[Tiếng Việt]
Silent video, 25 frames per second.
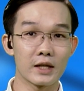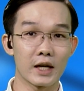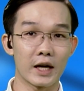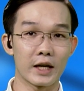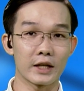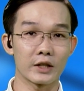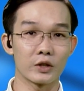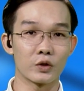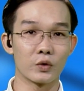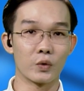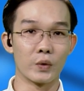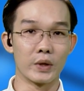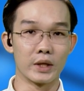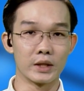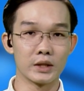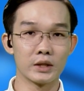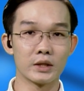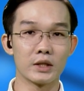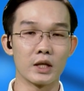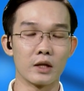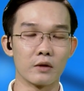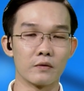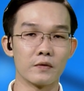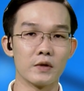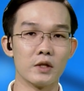anh Nguyễn
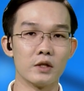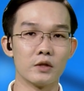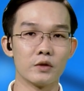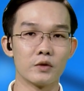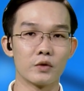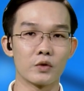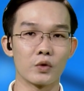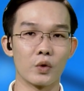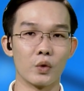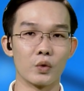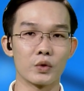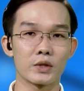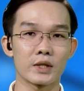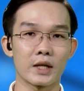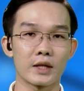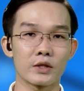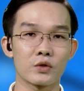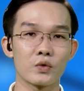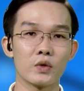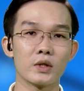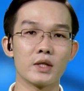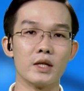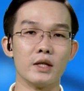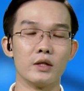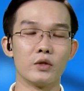Trần Vương, ngụ xã
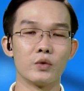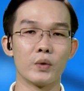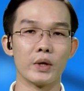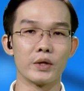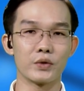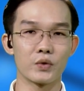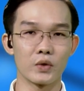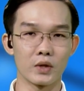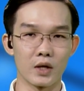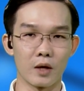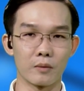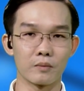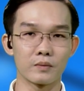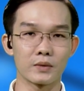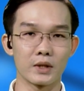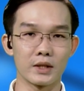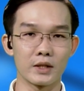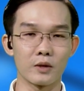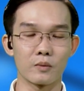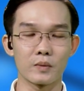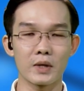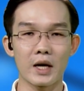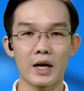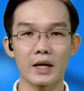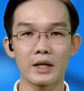Xuân Định, huyện Xuân Lộc, tỉnh
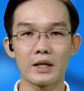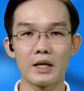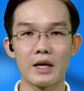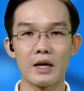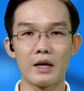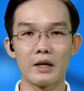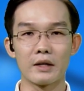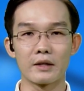Đồng Nai